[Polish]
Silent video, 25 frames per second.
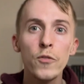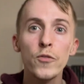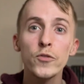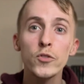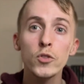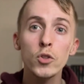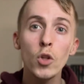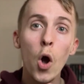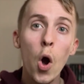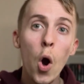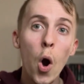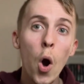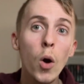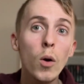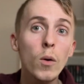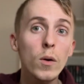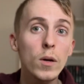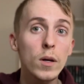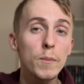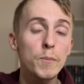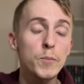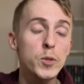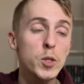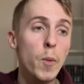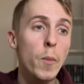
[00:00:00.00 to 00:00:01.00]
i
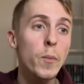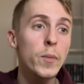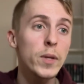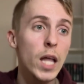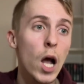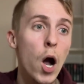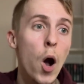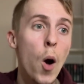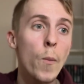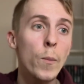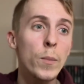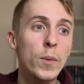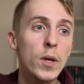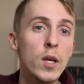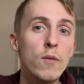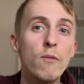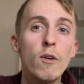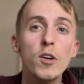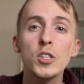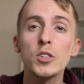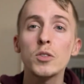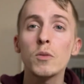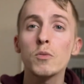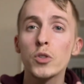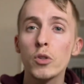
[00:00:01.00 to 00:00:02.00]
to przypominało mi
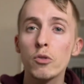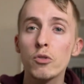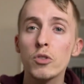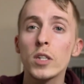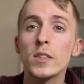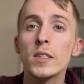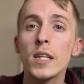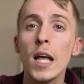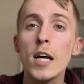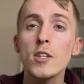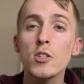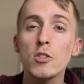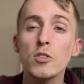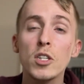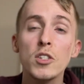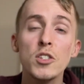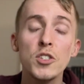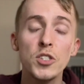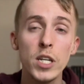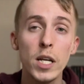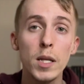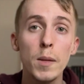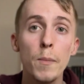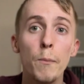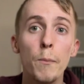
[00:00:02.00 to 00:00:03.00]
właśnie tą książkę Nasz
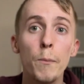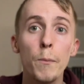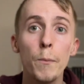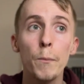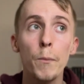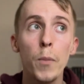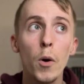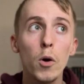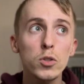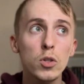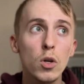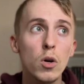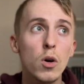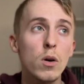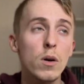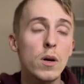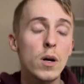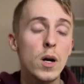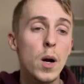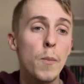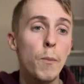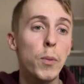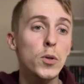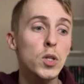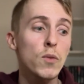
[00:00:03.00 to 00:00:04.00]
Ostatni Dzień, po
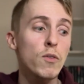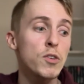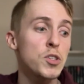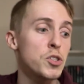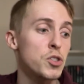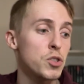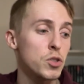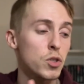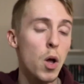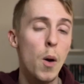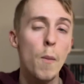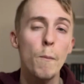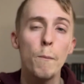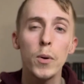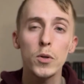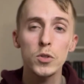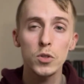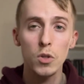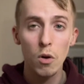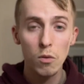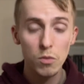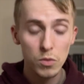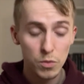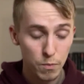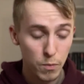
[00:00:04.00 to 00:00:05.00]
to, e, po to właśnie sięgnąłem po,
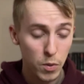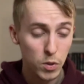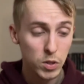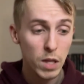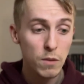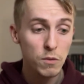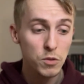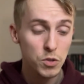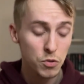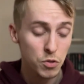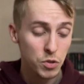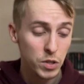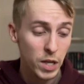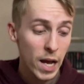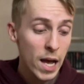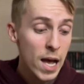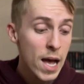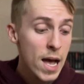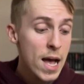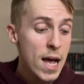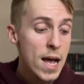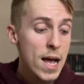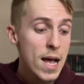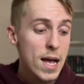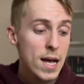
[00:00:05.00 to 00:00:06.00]
tą, po tę książkę,
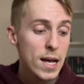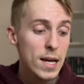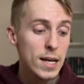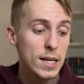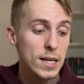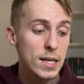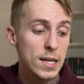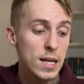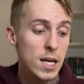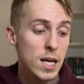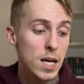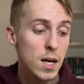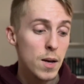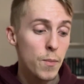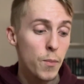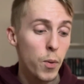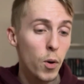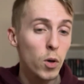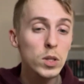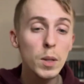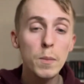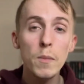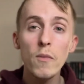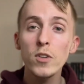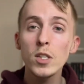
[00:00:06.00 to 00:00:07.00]
e,
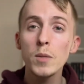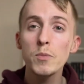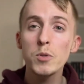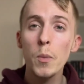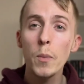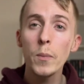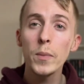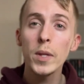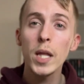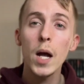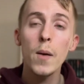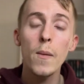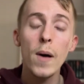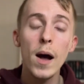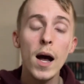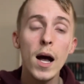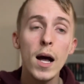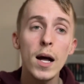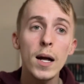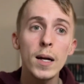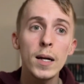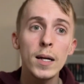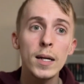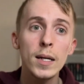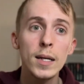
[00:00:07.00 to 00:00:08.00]
bo ona mi właśnie
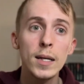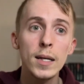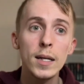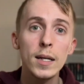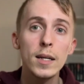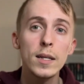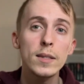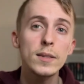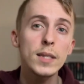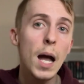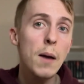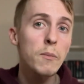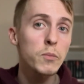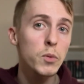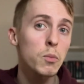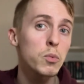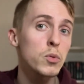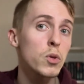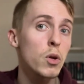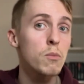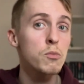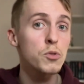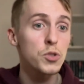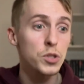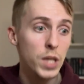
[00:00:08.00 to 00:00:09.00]
przypominała e,
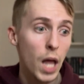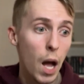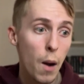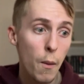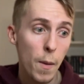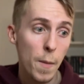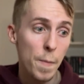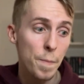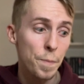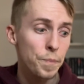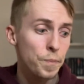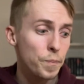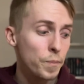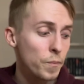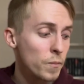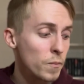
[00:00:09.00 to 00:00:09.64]
tamtą, którą czytałem.